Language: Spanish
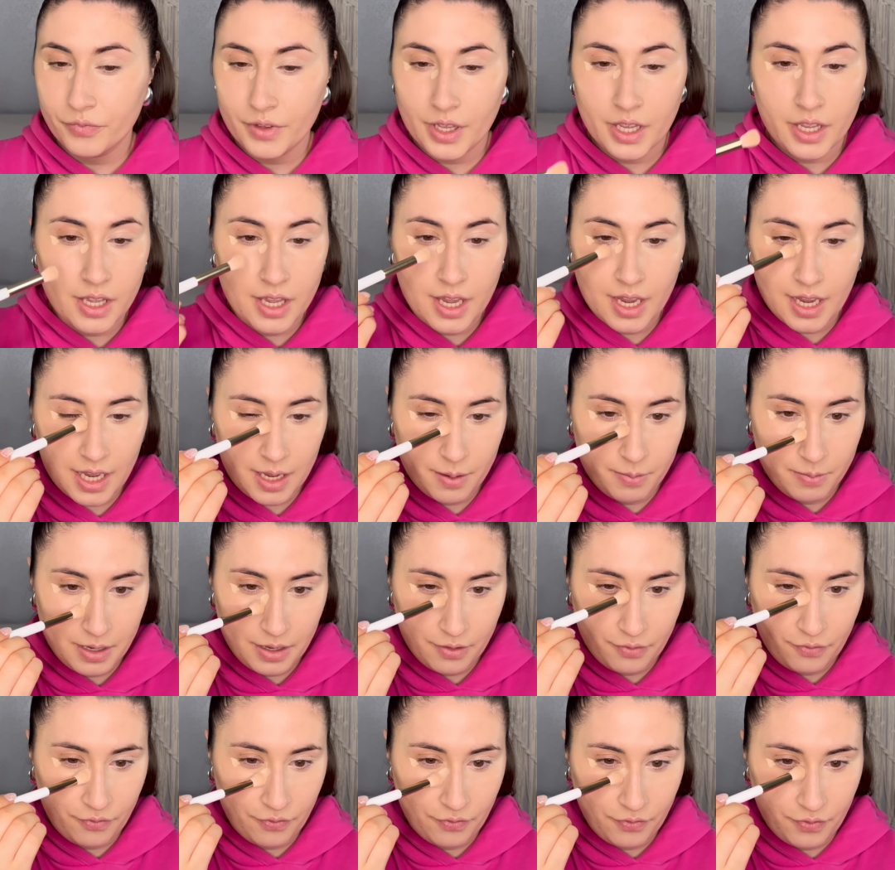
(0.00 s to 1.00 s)
Y es que me
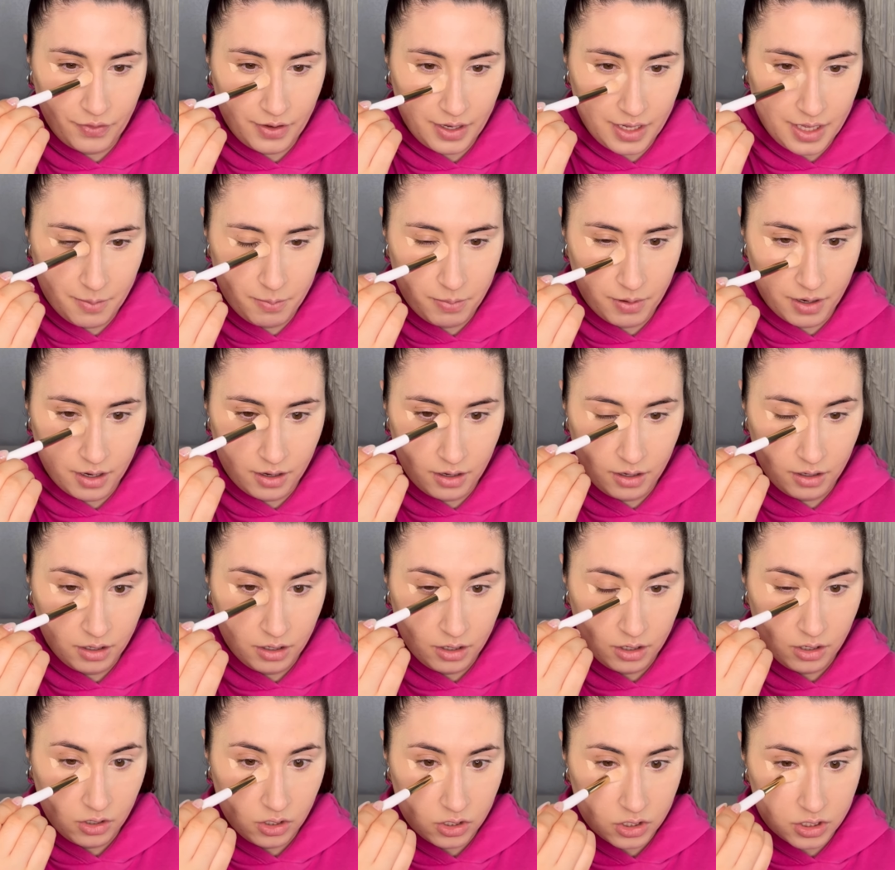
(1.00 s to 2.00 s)
flipa. O
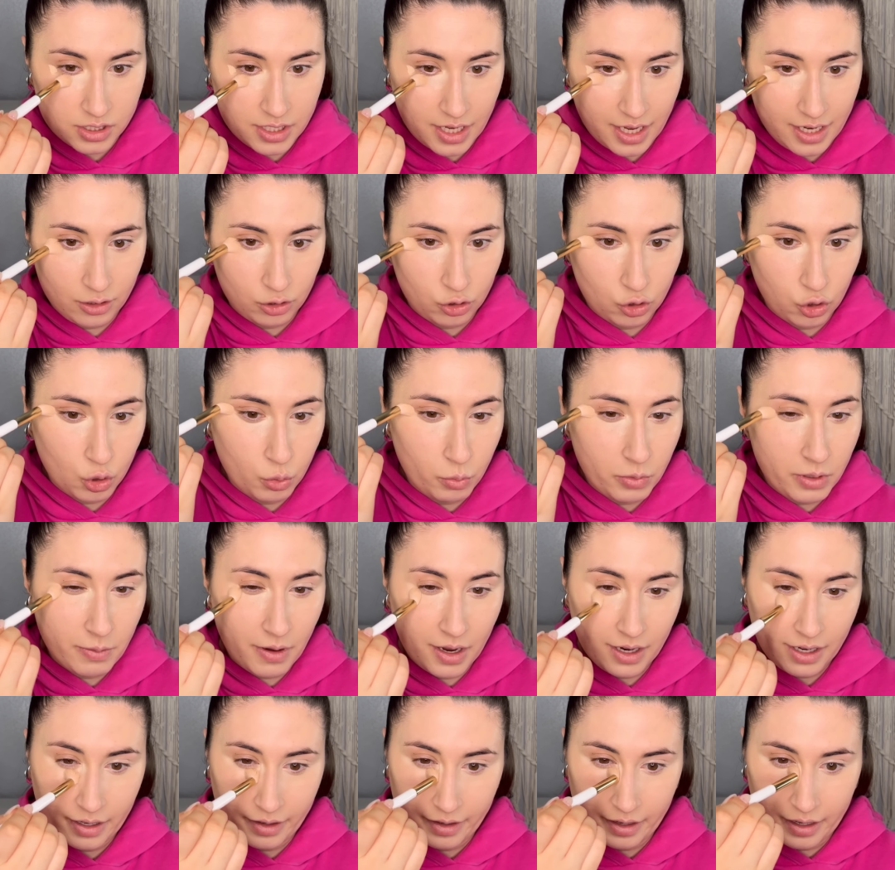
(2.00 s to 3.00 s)
sea, el tono me
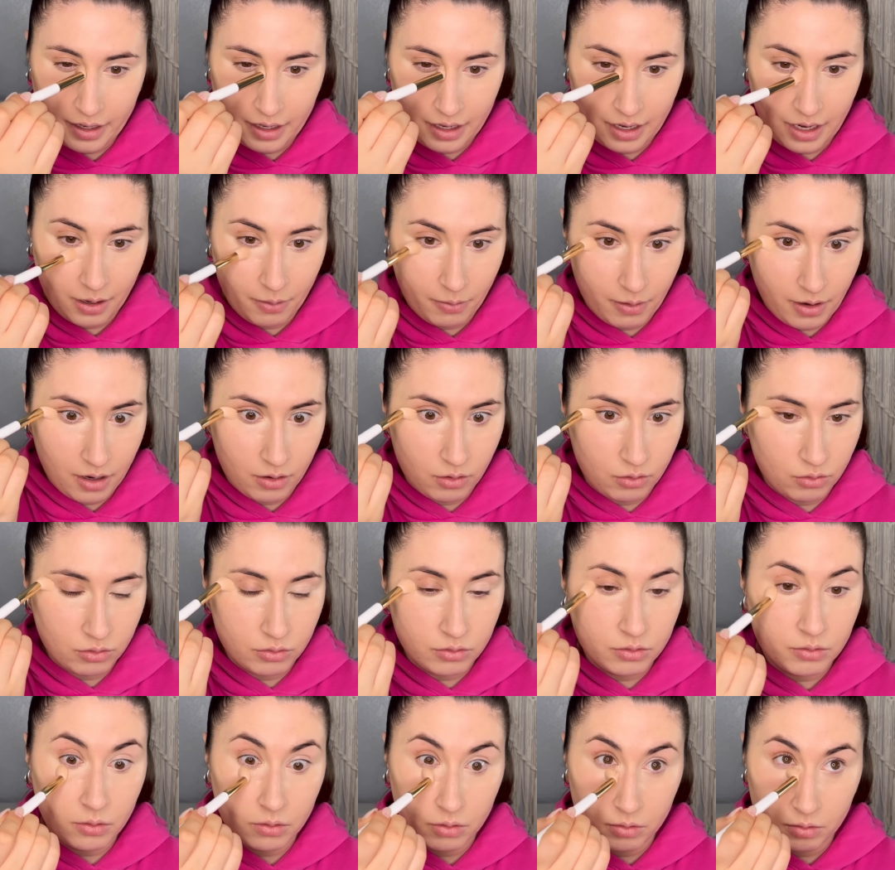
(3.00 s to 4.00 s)
va clavado,
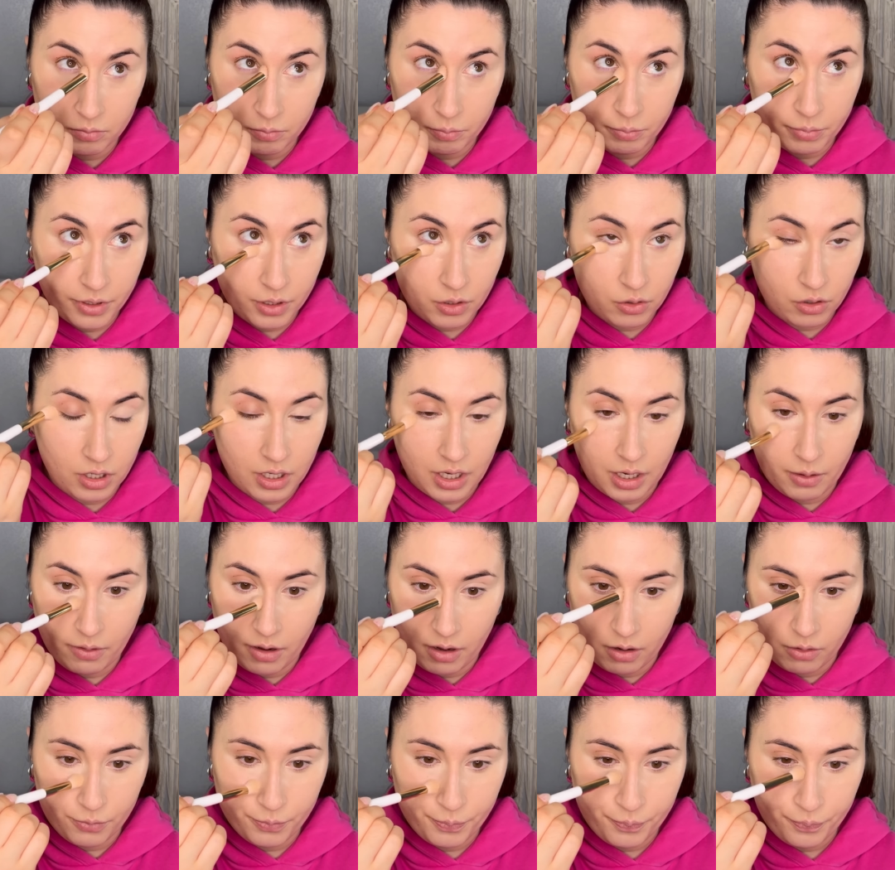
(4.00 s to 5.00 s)
pero
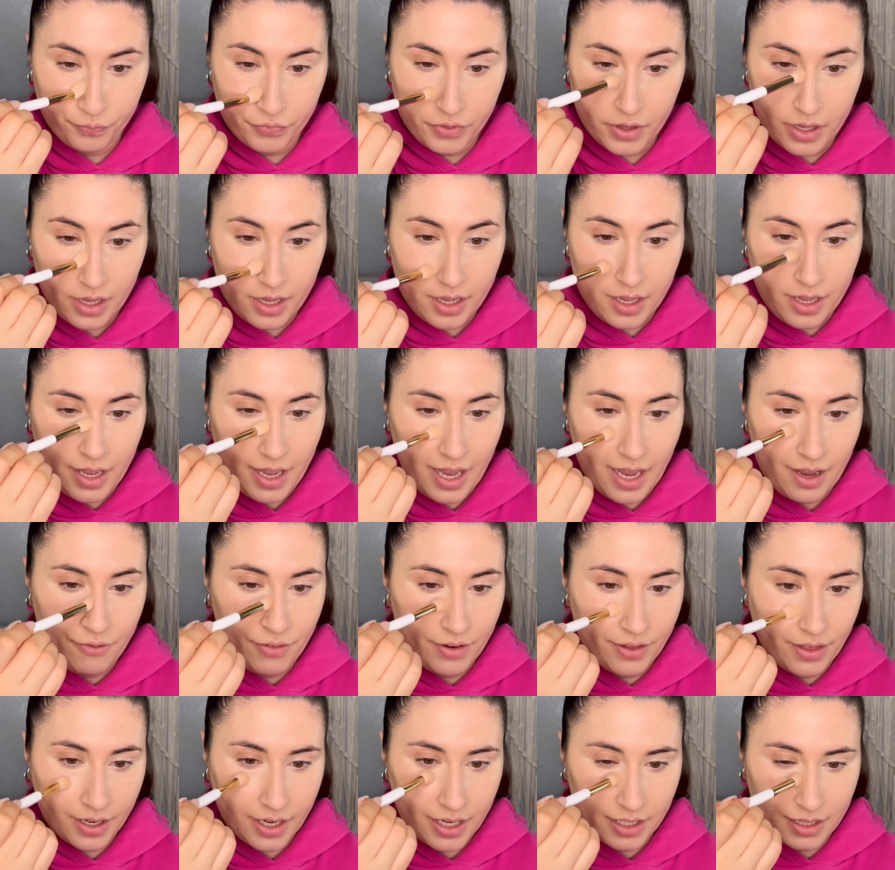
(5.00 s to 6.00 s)
clavado. Es
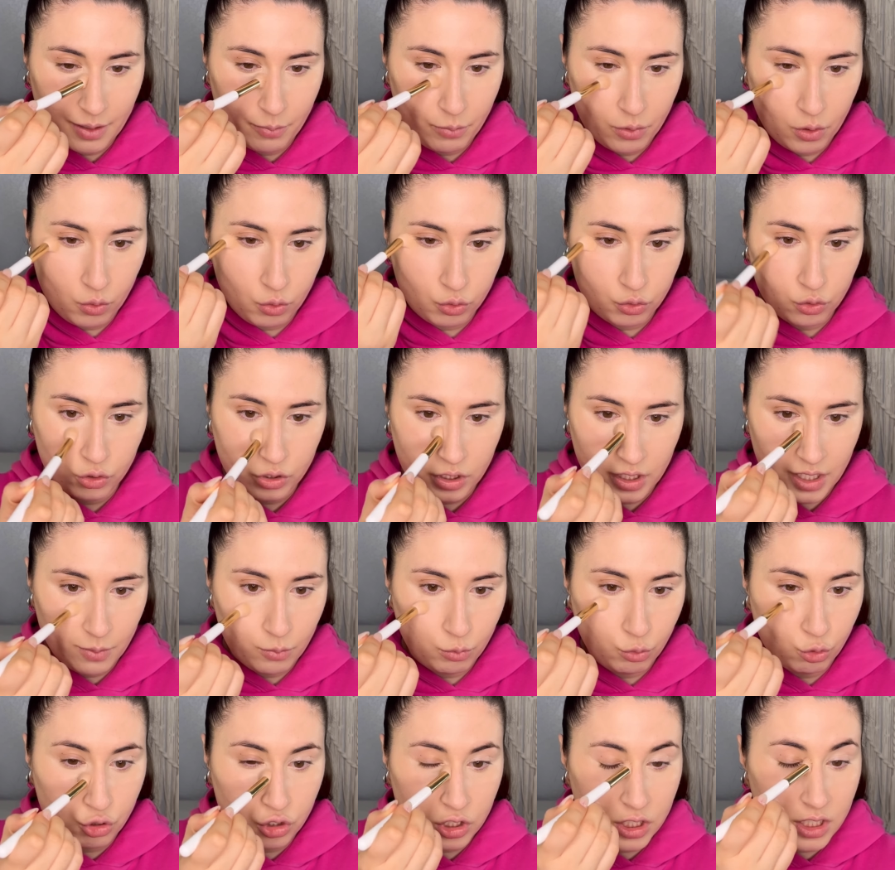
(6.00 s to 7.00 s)
verdad que este producto tiene
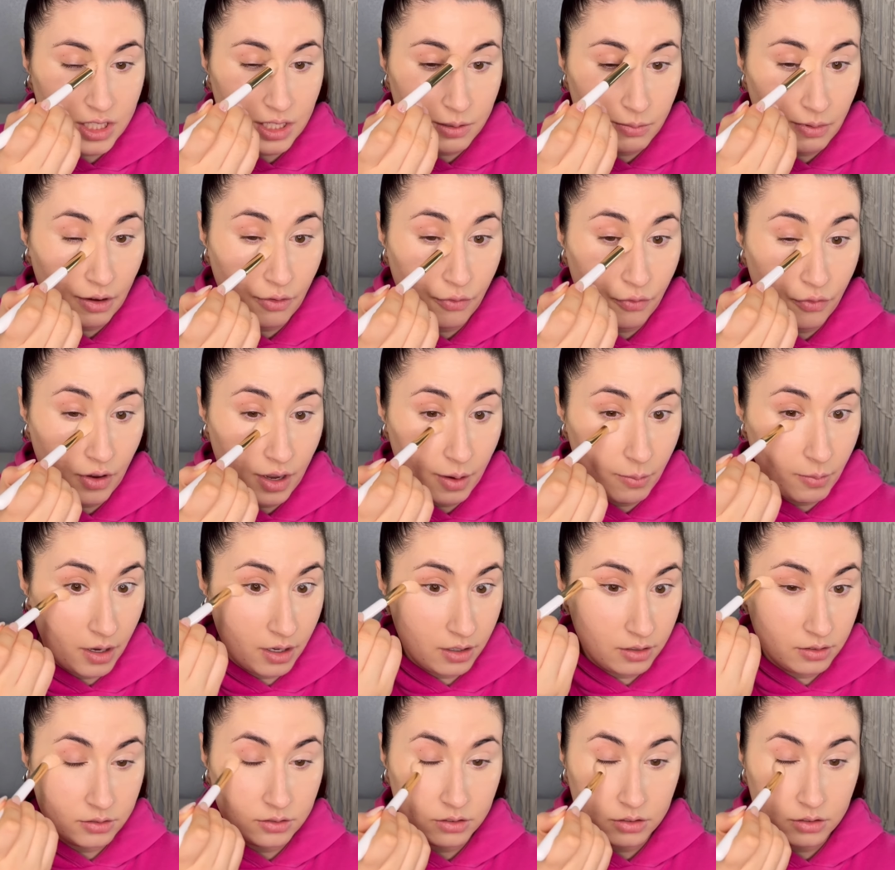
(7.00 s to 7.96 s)
muchísima fama